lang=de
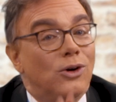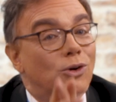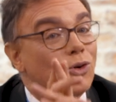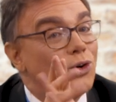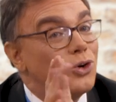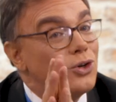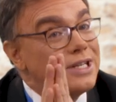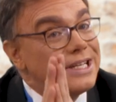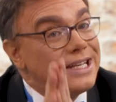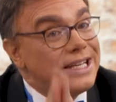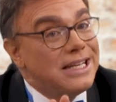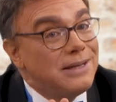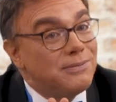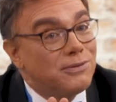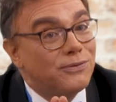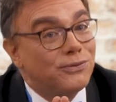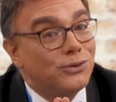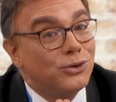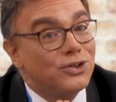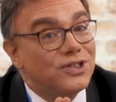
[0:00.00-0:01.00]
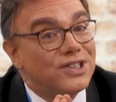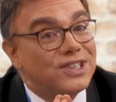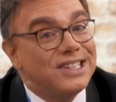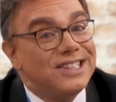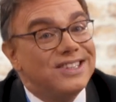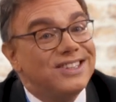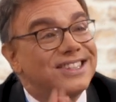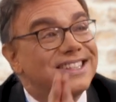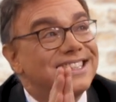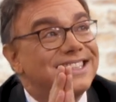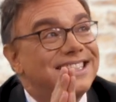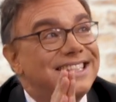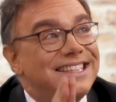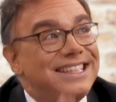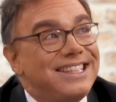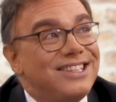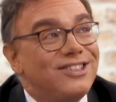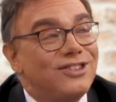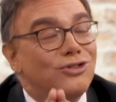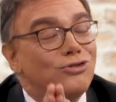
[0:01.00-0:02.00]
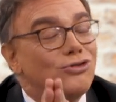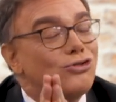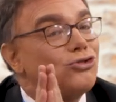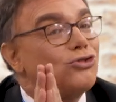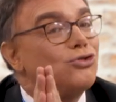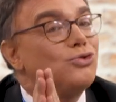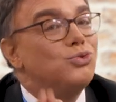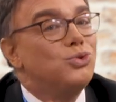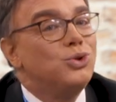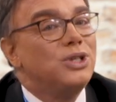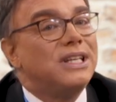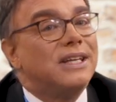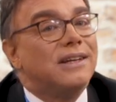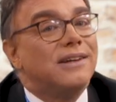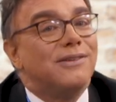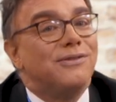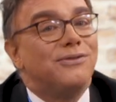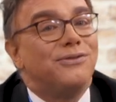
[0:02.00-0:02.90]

Und liebe Fuzis, diese Studie